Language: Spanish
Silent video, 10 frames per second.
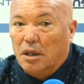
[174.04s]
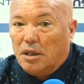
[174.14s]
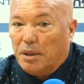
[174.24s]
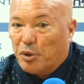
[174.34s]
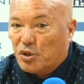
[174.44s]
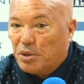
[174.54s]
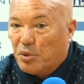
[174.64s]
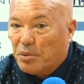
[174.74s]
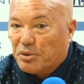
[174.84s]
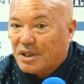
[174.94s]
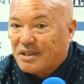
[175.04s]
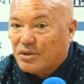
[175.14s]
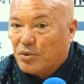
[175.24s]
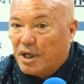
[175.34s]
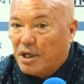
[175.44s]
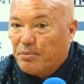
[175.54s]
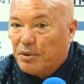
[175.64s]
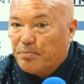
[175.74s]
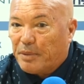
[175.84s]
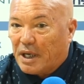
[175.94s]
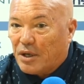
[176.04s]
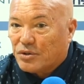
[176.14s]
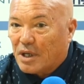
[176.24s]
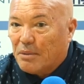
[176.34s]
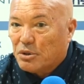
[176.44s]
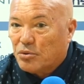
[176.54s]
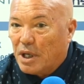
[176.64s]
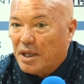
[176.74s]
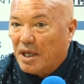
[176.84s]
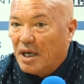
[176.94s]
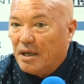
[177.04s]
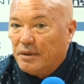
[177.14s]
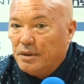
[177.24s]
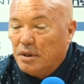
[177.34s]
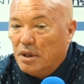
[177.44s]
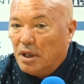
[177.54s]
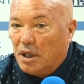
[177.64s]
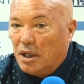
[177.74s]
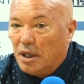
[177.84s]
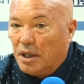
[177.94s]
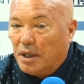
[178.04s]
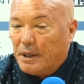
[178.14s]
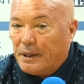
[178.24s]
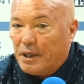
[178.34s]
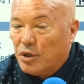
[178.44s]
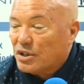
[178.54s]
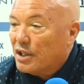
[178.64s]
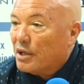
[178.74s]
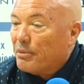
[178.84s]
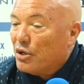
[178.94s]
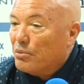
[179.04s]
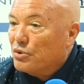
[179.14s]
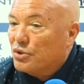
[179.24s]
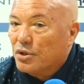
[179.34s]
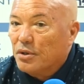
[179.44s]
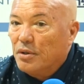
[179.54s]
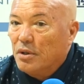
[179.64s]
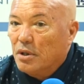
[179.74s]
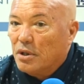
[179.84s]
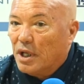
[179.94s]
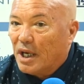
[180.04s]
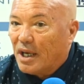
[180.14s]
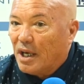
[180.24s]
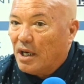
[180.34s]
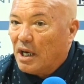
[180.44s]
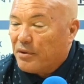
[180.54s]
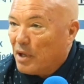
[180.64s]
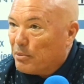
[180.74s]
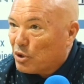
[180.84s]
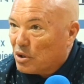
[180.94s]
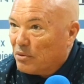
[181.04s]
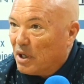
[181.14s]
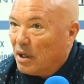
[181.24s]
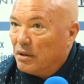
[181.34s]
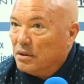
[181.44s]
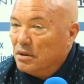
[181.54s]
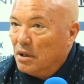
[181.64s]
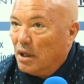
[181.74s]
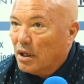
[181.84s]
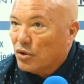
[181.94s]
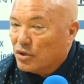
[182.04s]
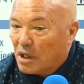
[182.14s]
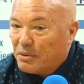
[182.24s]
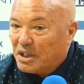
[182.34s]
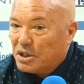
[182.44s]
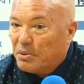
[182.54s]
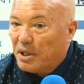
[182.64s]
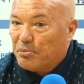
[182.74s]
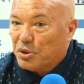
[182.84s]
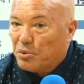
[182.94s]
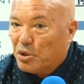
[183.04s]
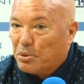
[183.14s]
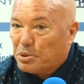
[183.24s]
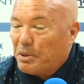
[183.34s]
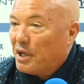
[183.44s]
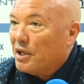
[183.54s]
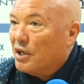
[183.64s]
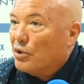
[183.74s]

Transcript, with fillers: De por sí, bueno, pues este es un equipo para que nos hagamos una idea y, no extenderme yo mucho de que en la ciudad deportiva eh, contra el Betis B, pues bueno, pues pierden el